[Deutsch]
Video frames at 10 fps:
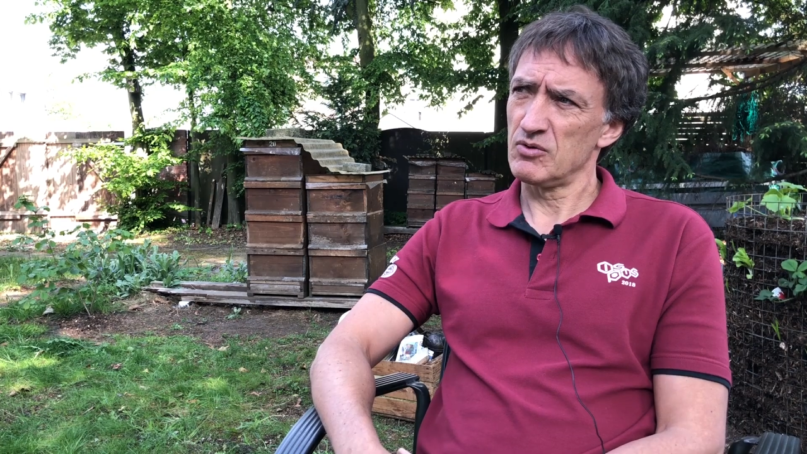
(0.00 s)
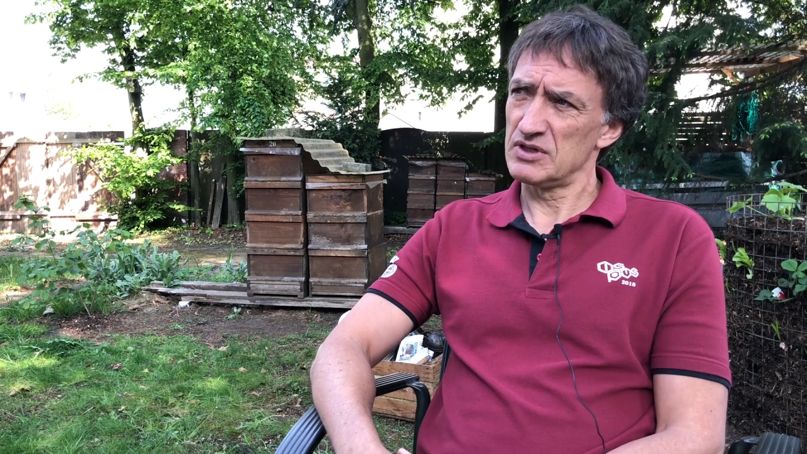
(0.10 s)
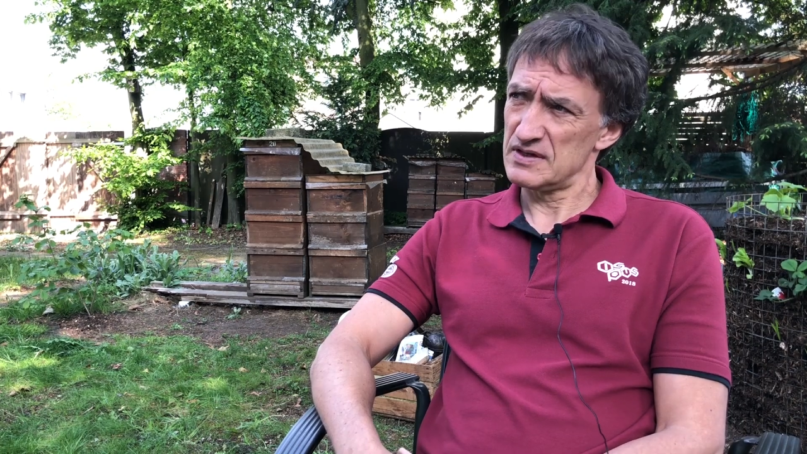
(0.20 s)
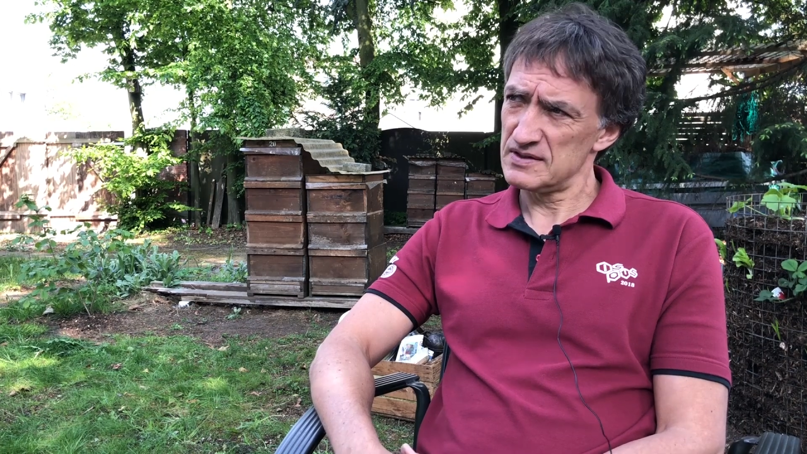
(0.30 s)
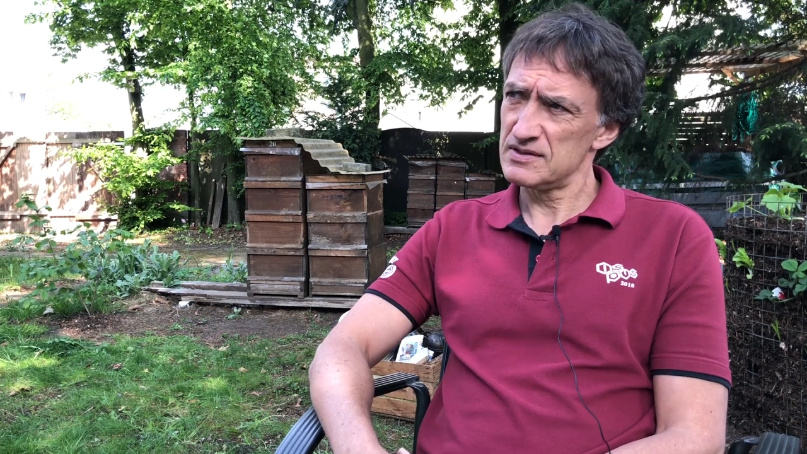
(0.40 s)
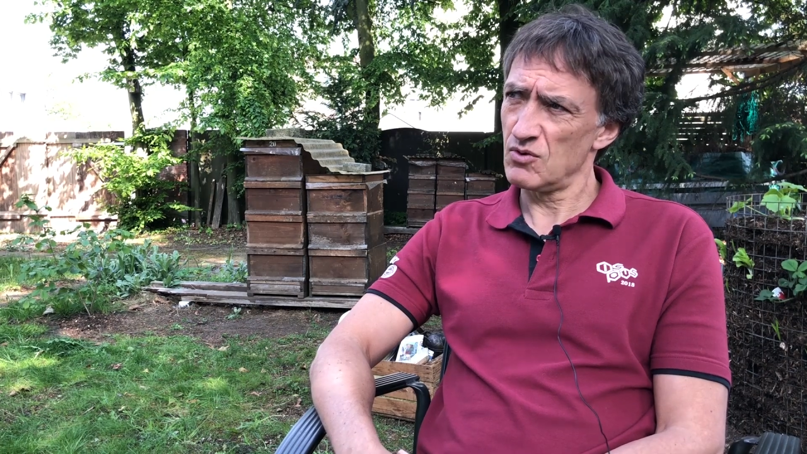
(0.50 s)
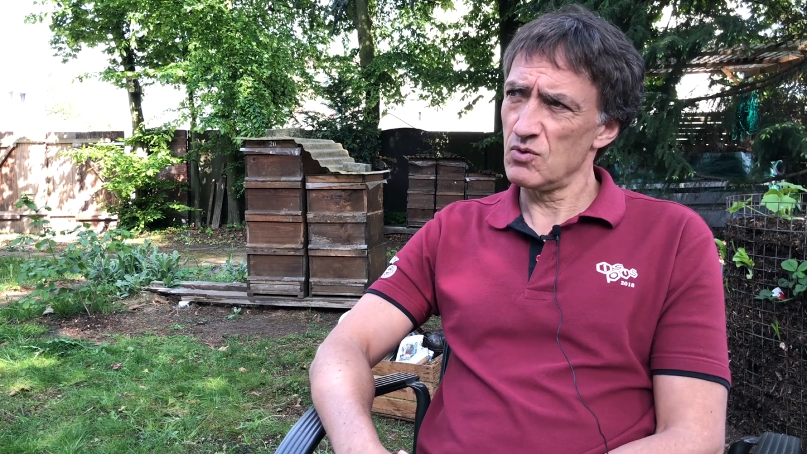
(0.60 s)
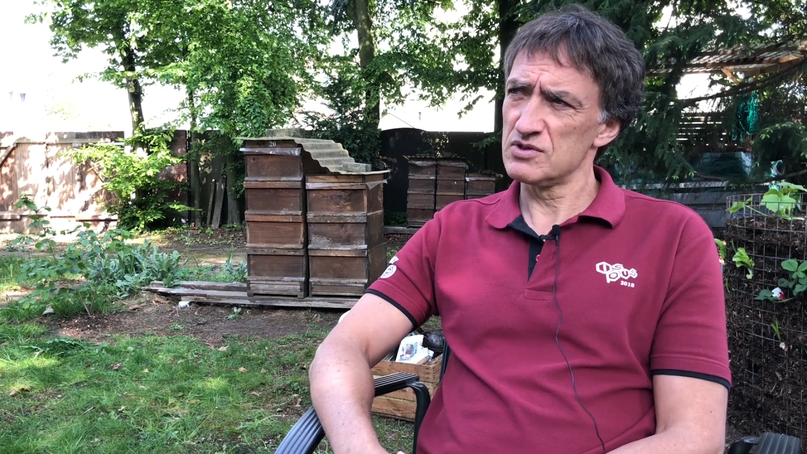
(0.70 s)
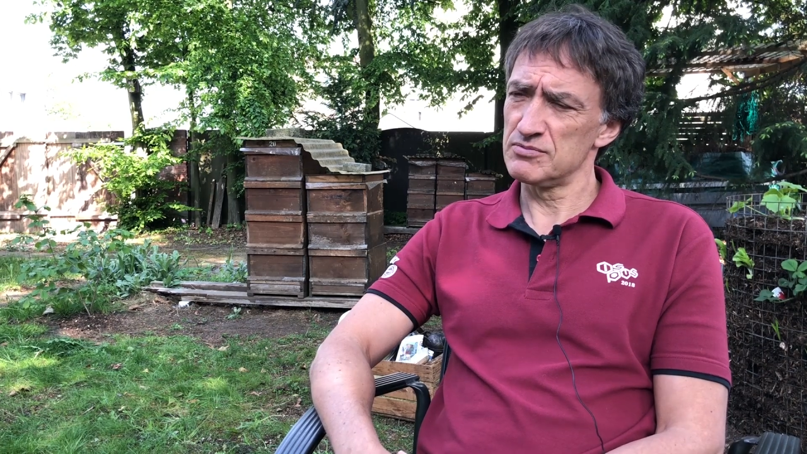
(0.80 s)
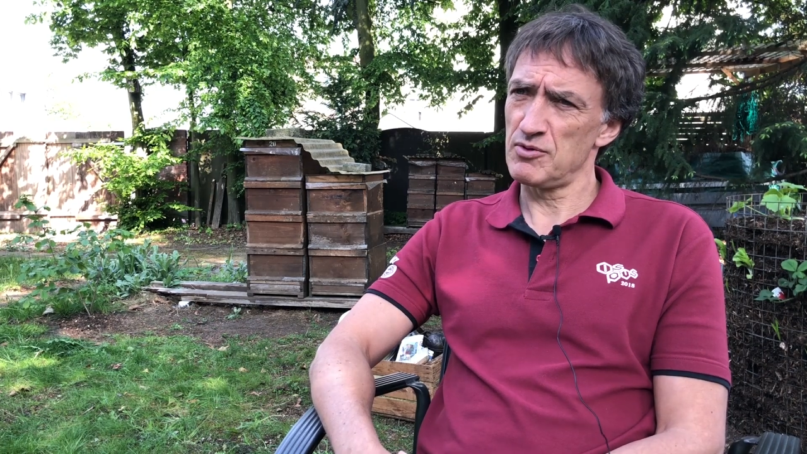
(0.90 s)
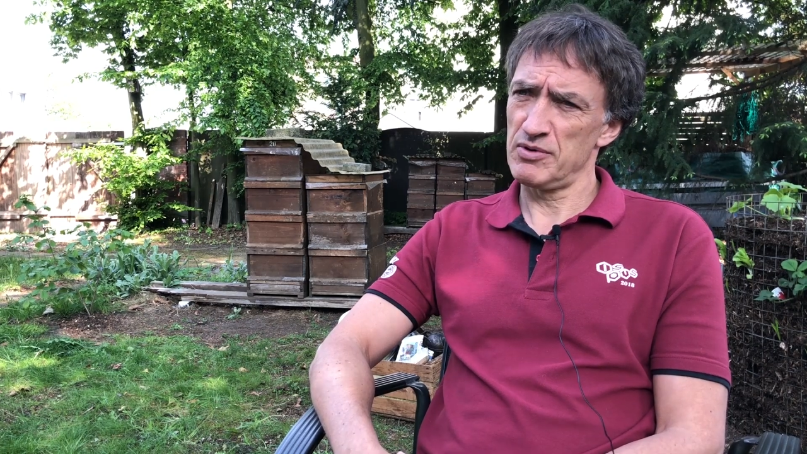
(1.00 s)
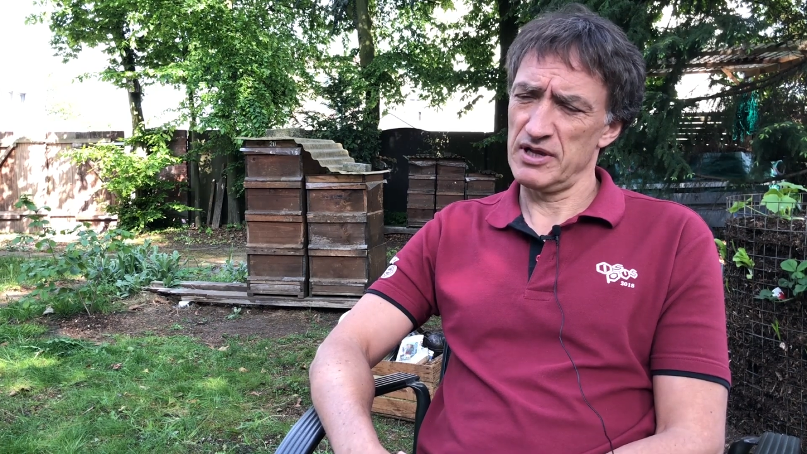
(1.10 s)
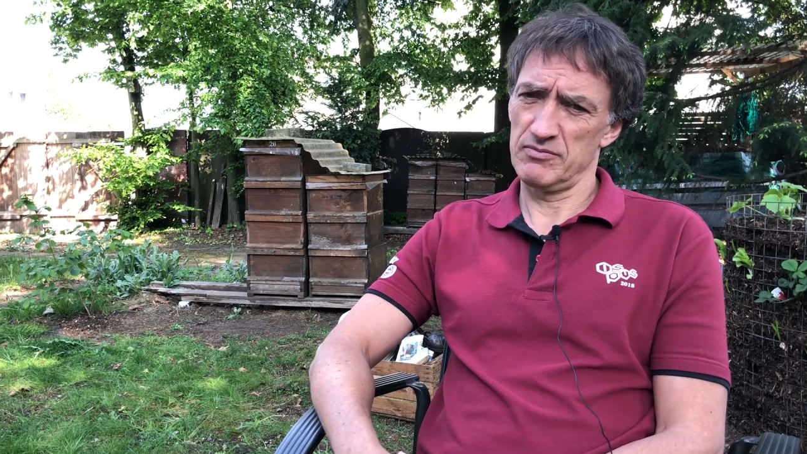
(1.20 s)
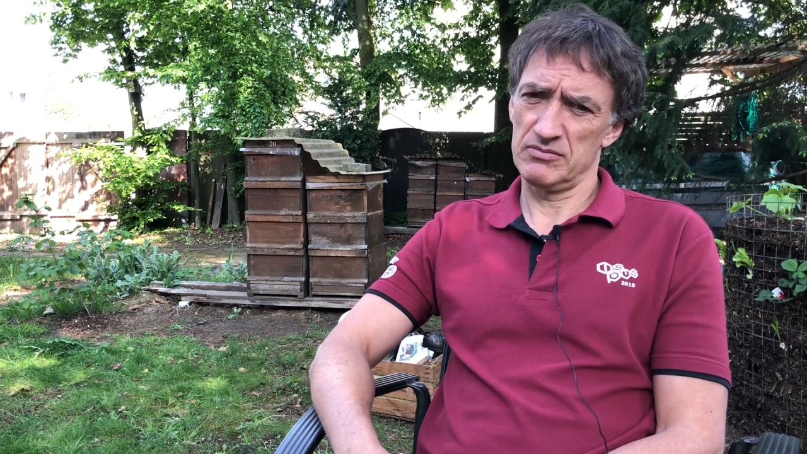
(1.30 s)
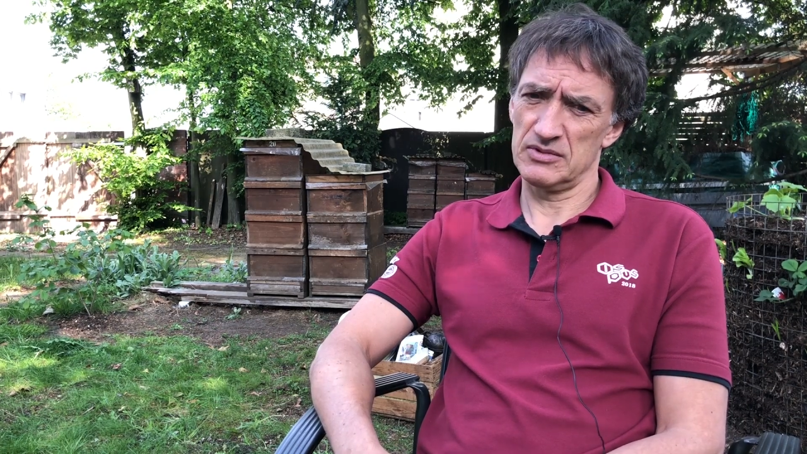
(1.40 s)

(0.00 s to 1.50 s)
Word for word: Und das ist ein großes Problem.